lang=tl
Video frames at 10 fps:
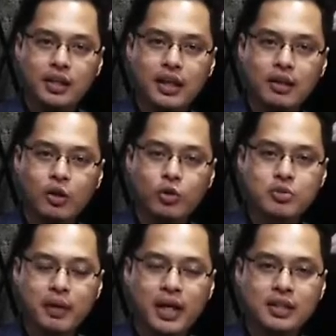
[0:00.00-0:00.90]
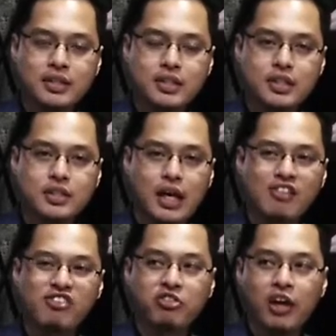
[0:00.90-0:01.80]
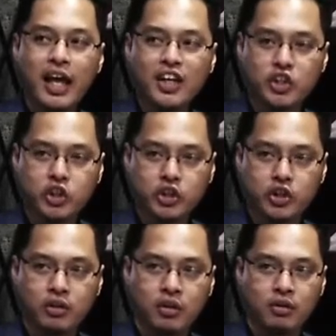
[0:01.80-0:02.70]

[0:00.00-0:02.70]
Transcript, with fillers: and then close parenthesis, flesh.